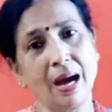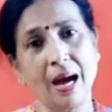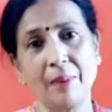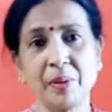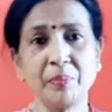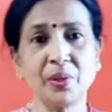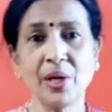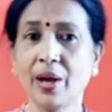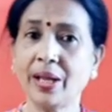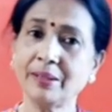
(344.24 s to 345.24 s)
আমার মনে
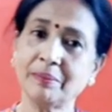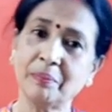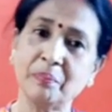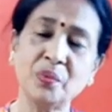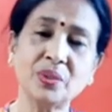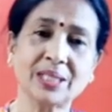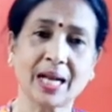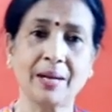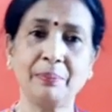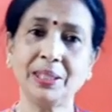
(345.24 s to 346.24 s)
হয় মুখ
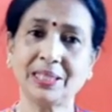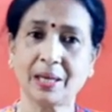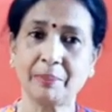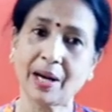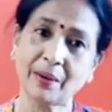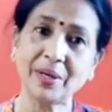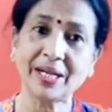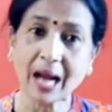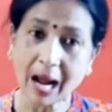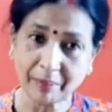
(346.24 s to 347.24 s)
ছাড়বেই ছাড়বে কারণ
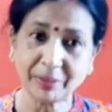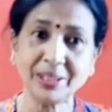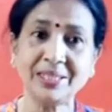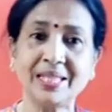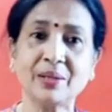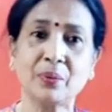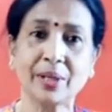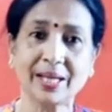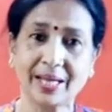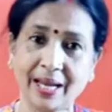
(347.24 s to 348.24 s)
এটা আমি নিজে করে
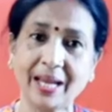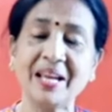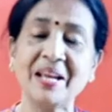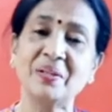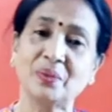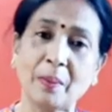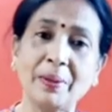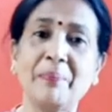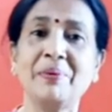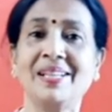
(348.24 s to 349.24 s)
খেয়ে তবে
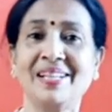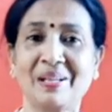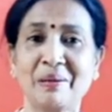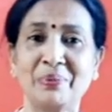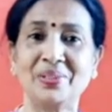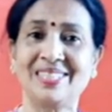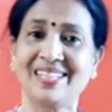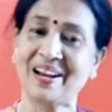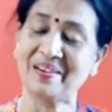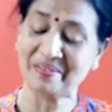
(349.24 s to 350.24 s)
আপনাদেরকে বলছি
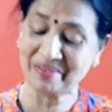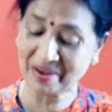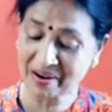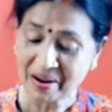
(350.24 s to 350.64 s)
কেননা